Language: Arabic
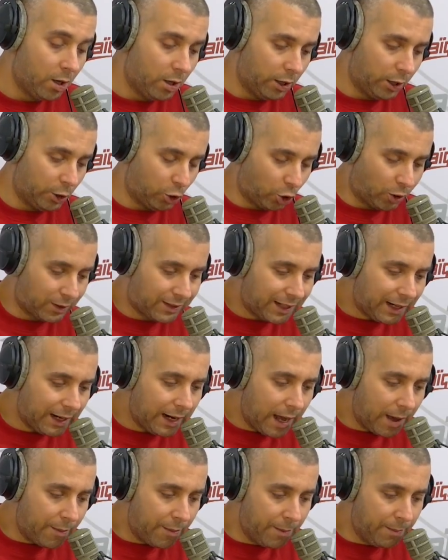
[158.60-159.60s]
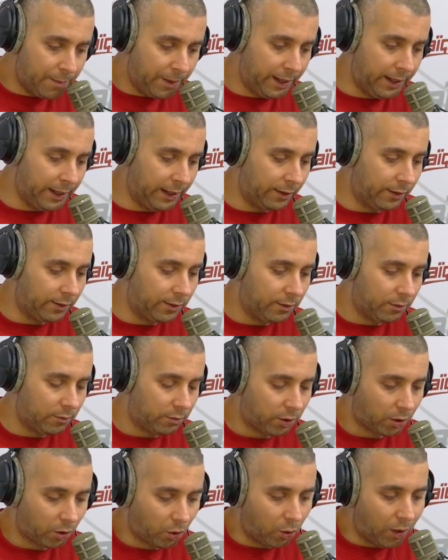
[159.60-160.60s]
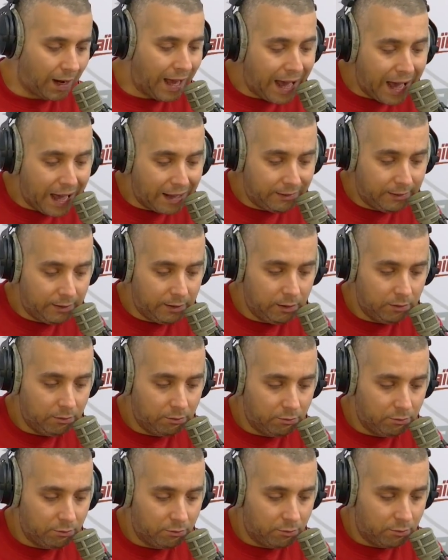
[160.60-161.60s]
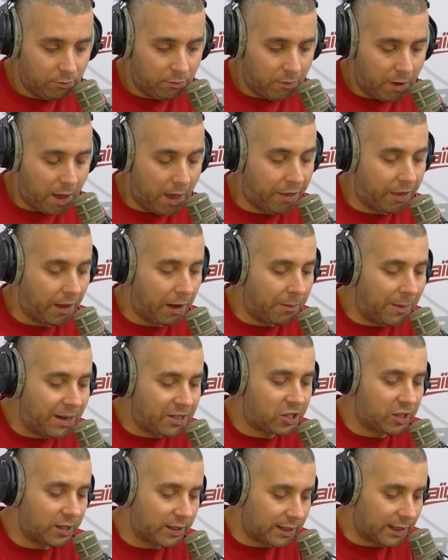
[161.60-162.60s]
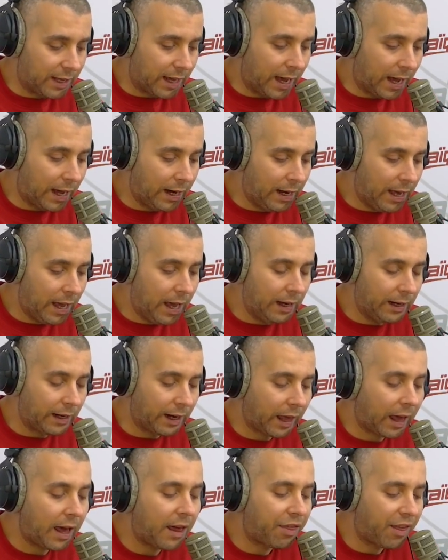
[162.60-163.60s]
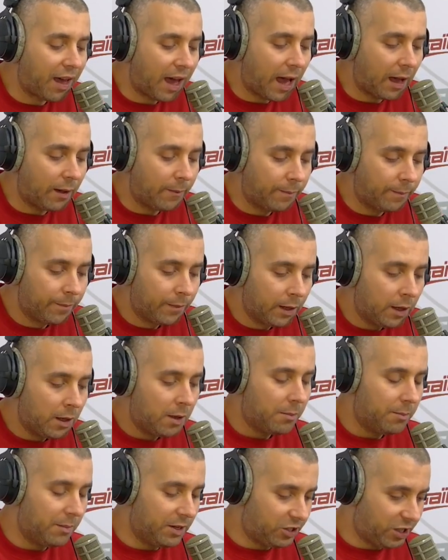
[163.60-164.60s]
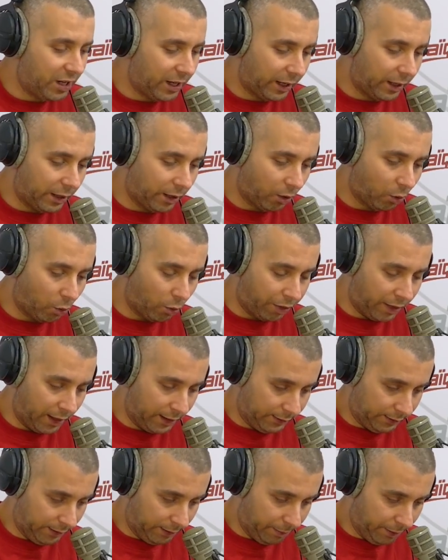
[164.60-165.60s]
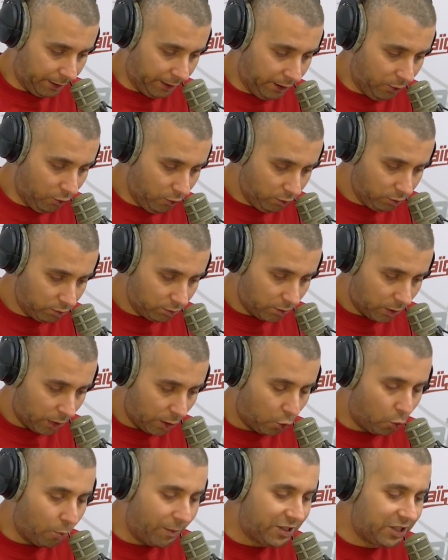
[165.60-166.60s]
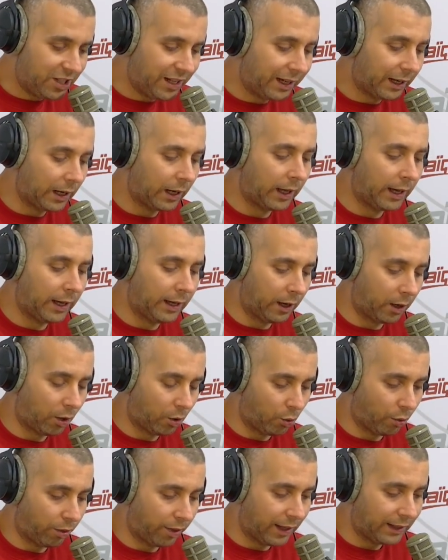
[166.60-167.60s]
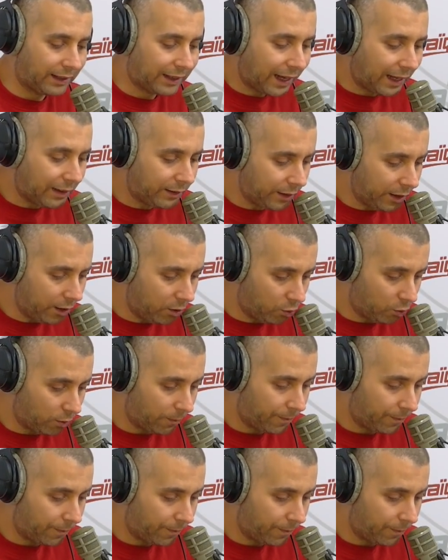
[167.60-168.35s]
كي تغزر لها من بعيد قول عادي هذا المجلس الأعلى للقضاء مشاكل القضاة تابعينه ومشاكل غير القضاة خاتينه